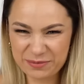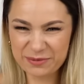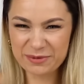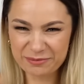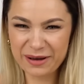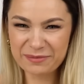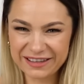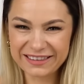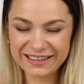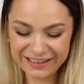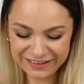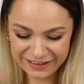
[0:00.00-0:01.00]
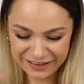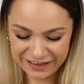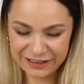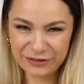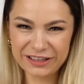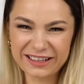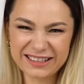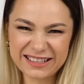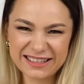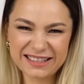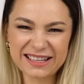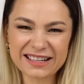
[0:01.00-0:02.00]
любимый момент, да? Когда вот
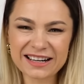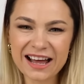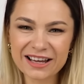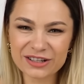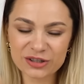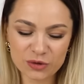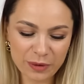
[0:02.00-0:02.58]
раздираешь